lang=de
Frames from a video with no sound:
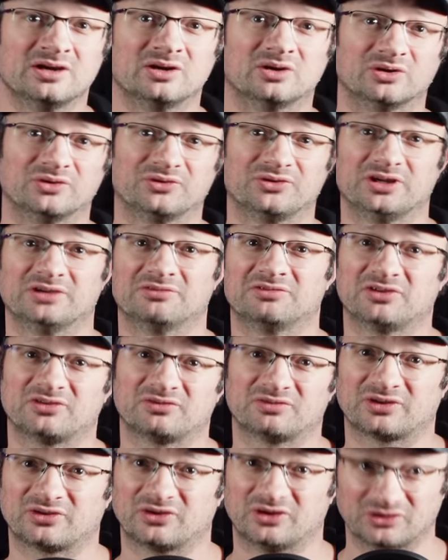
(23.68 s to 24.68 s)
Und ihr
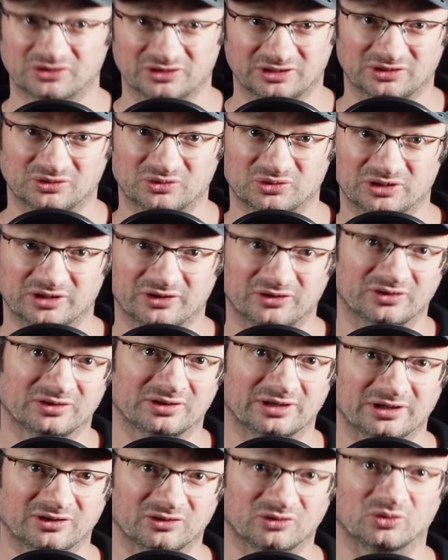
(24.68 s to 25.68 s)
wisst, was hinter den
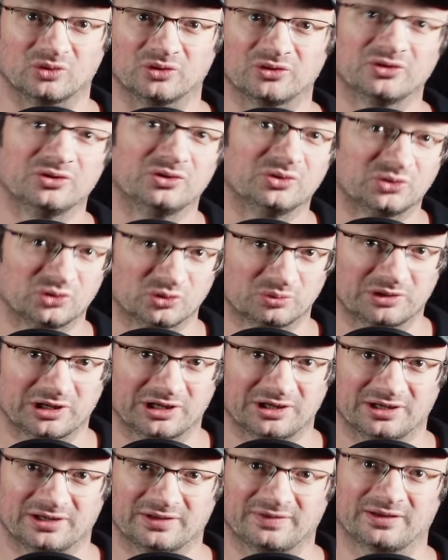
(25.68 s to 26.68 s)
Kulissen eines großen
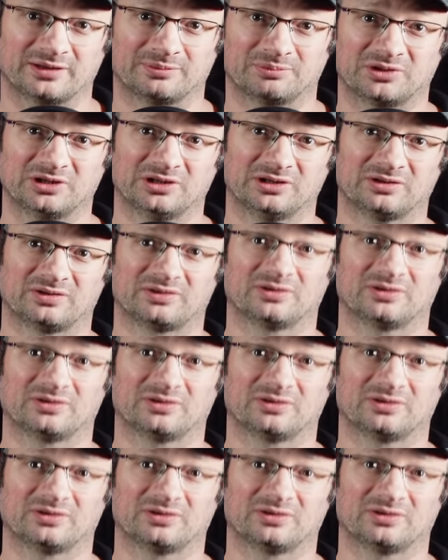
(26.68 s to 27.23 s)
YouTube-Kanals abgeht.